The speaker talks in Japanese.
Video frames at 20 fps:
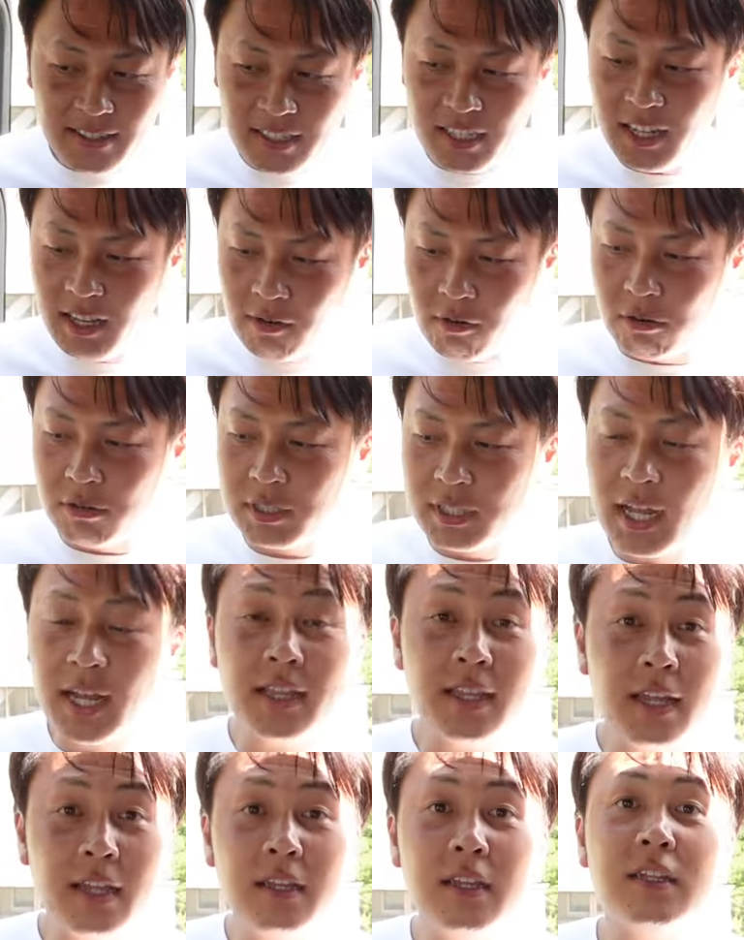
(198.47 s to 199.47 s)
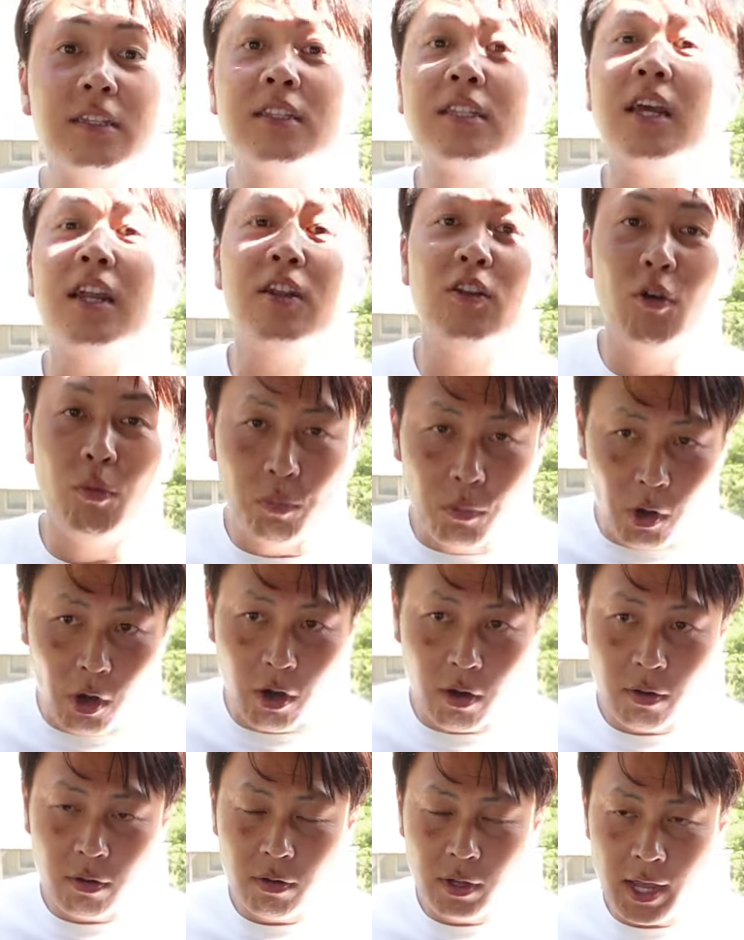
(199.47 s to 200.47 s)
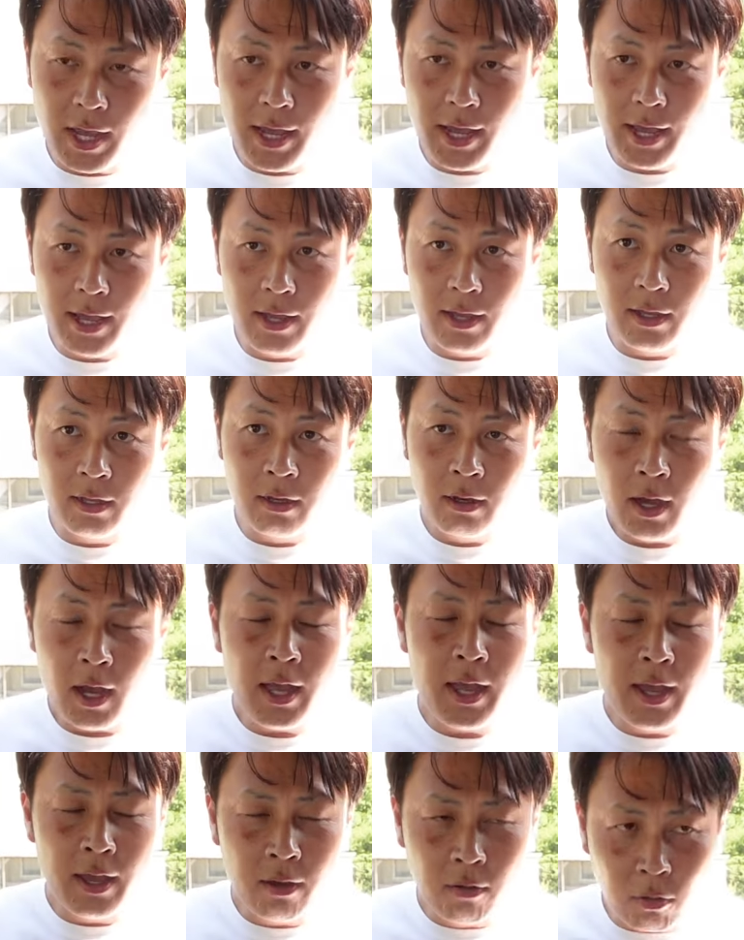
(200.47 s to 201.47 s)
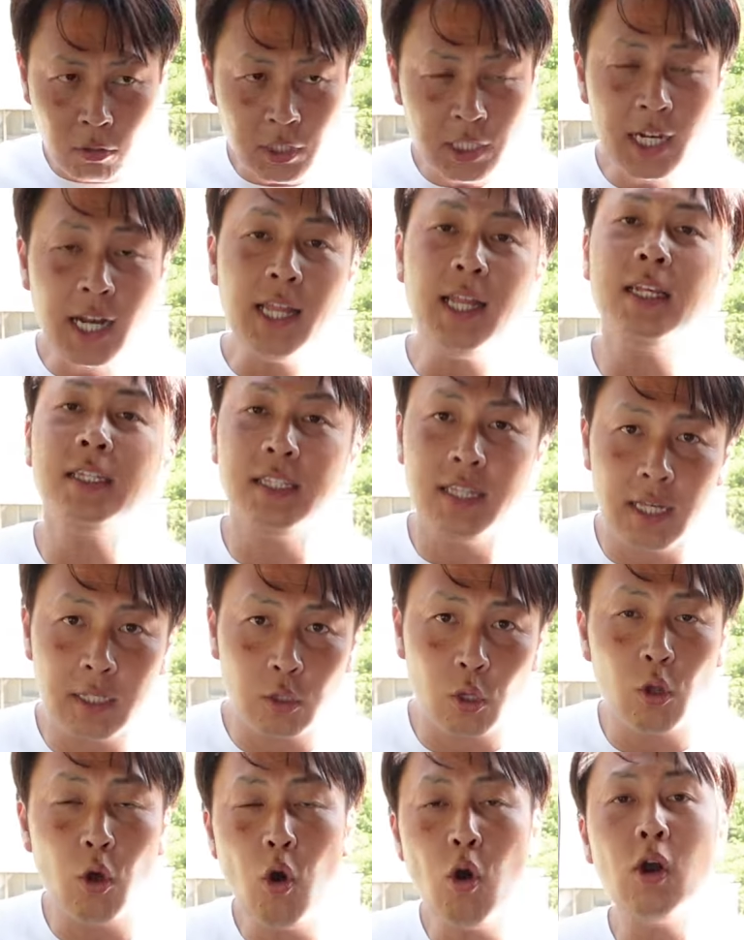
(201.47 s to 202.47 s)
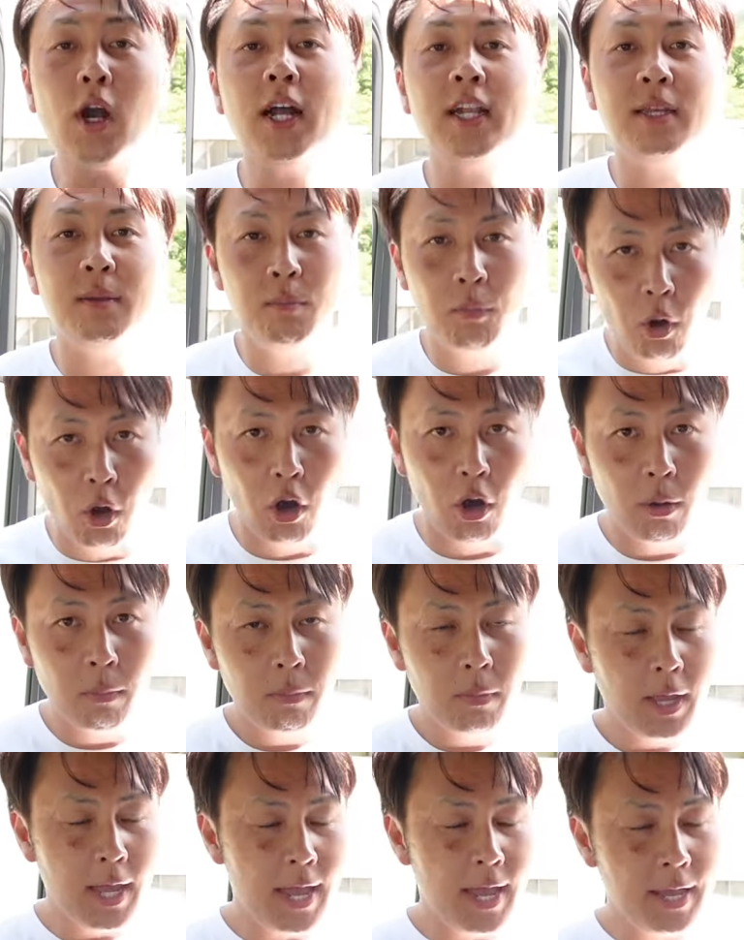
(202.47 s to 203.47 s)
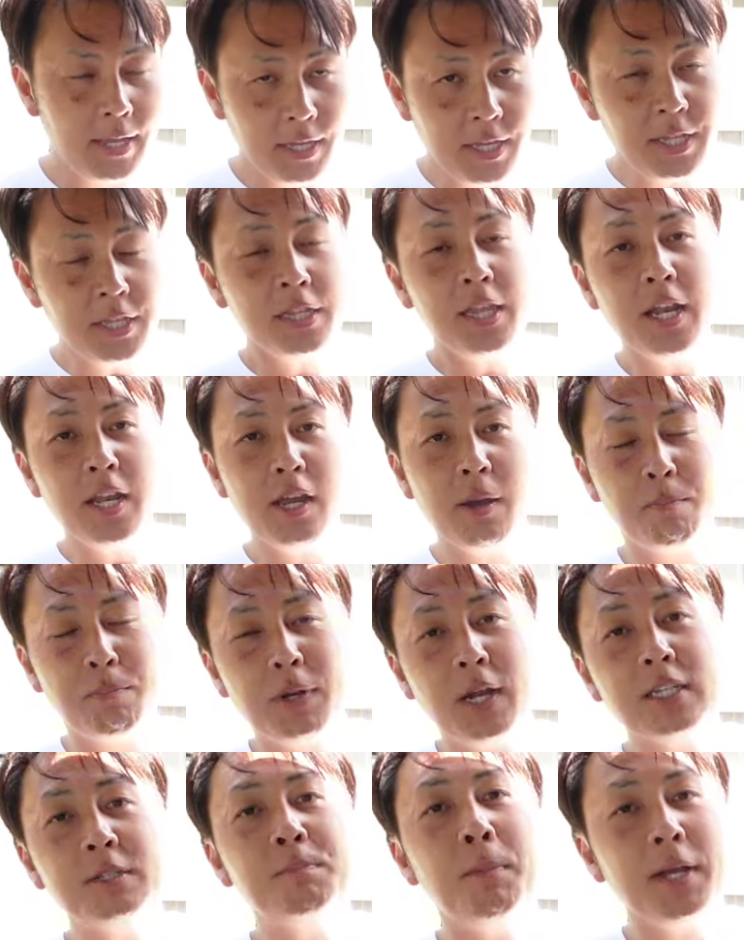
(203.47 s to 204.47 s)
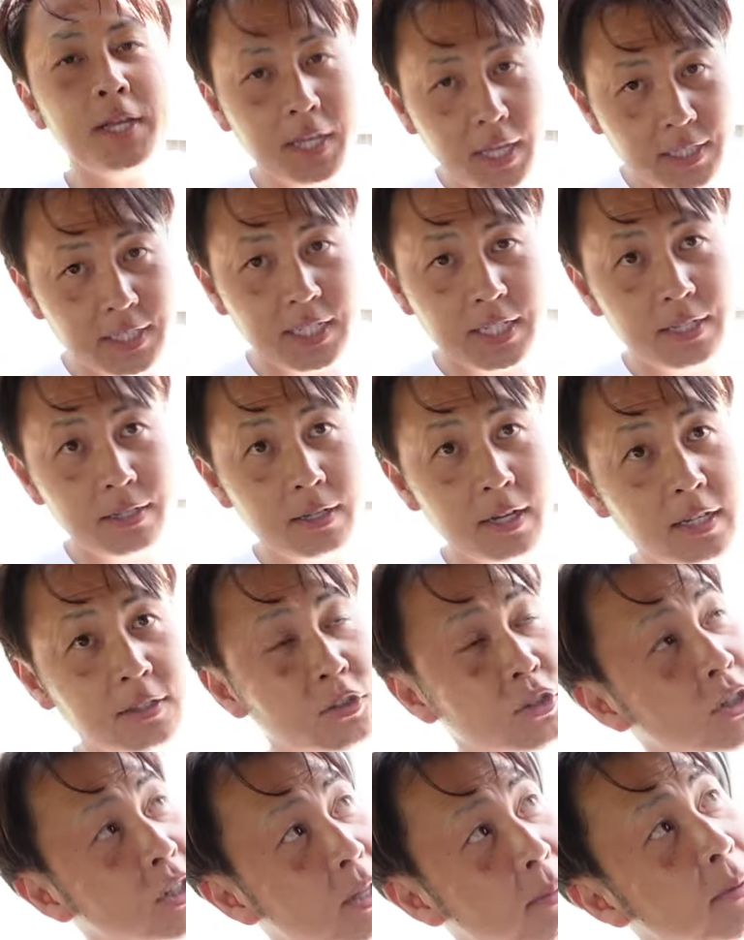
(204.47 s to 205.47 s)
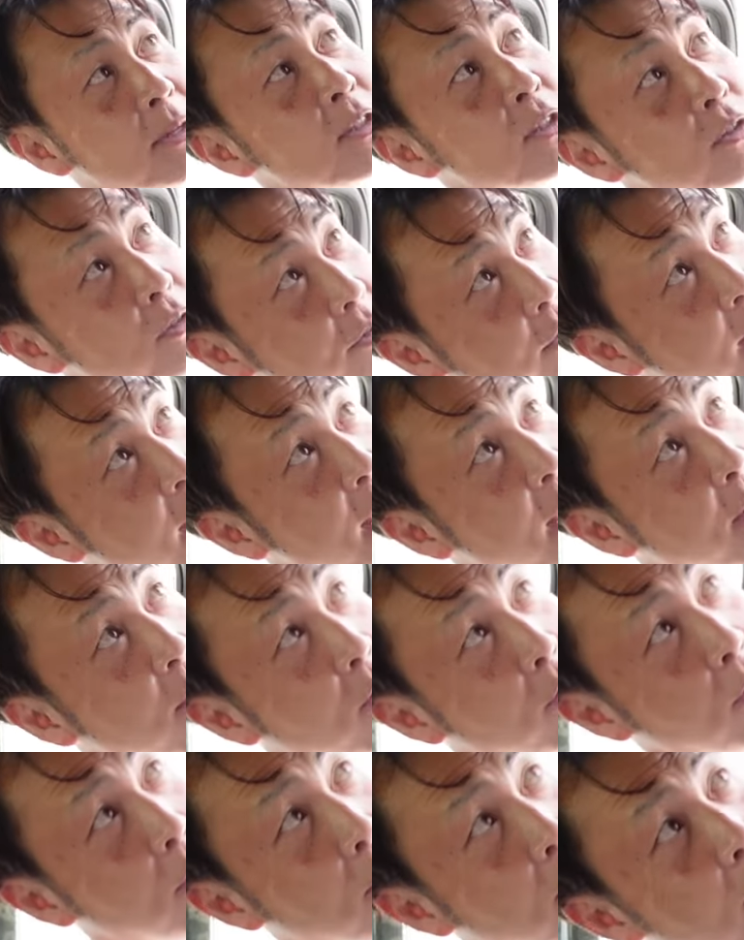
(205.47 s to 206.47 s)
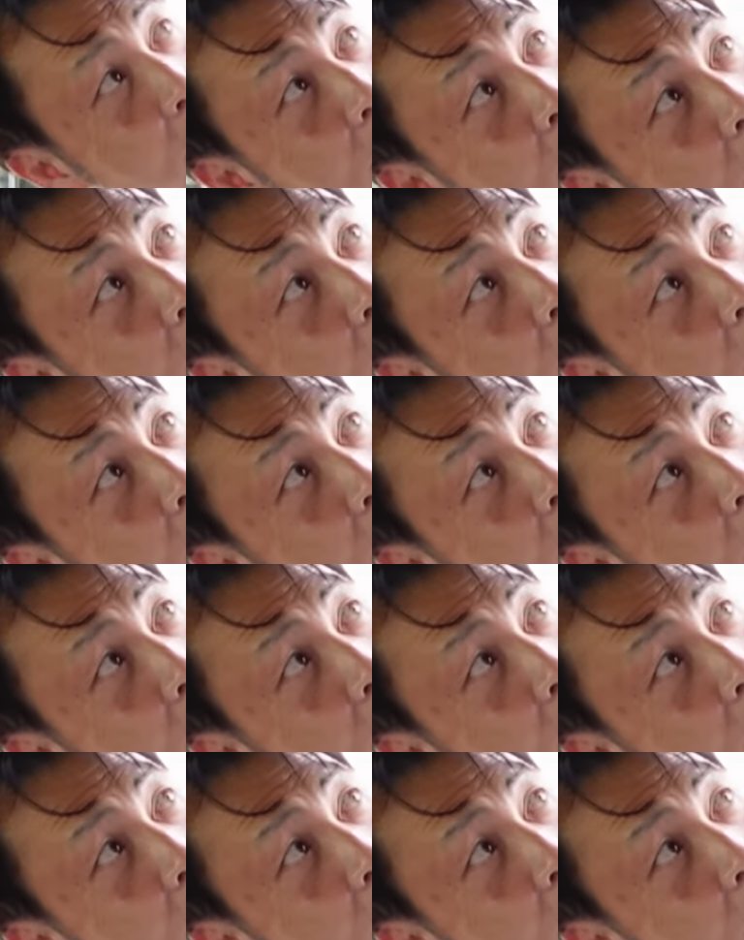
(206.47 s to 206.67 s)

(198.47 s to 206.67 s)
G63 なんですけれども、えー、えー、こちらですね、その他にも、えー、インテリアプラスパッケージが付いてますので、この、